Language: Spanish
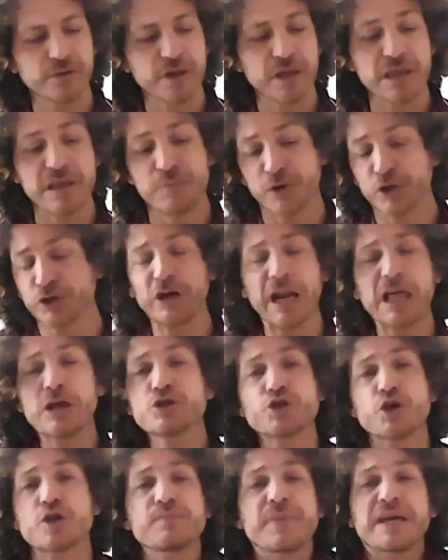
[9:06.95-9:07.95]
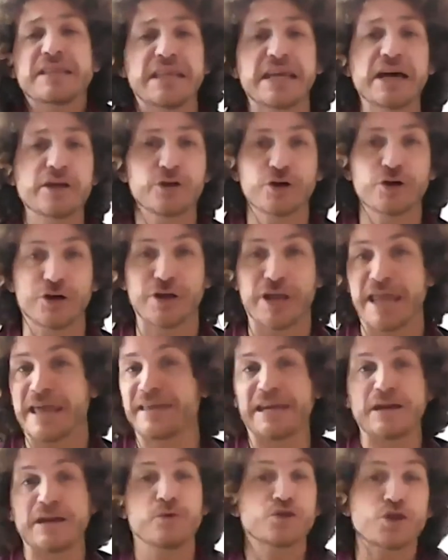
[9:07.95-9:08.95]
Y por otro lado, soy investigador,
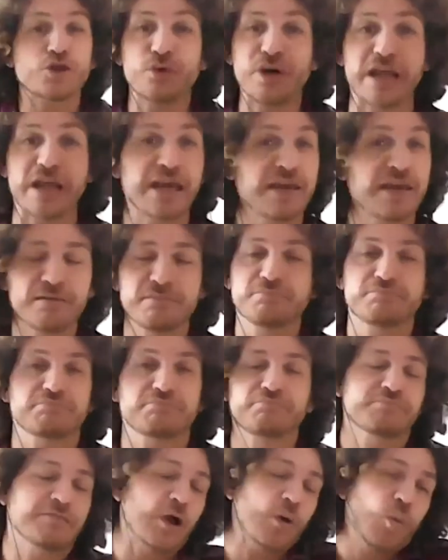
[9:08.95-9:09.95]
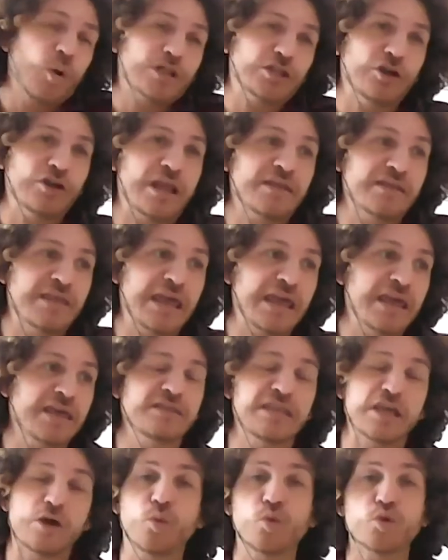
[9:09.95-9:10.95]
escribo sobre cuestiones de
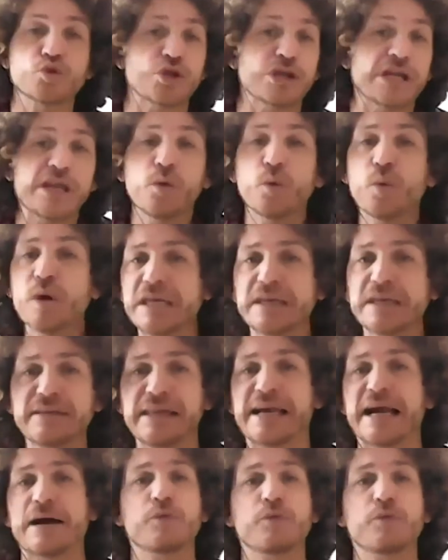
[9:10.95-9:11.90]
discurso y lingüística,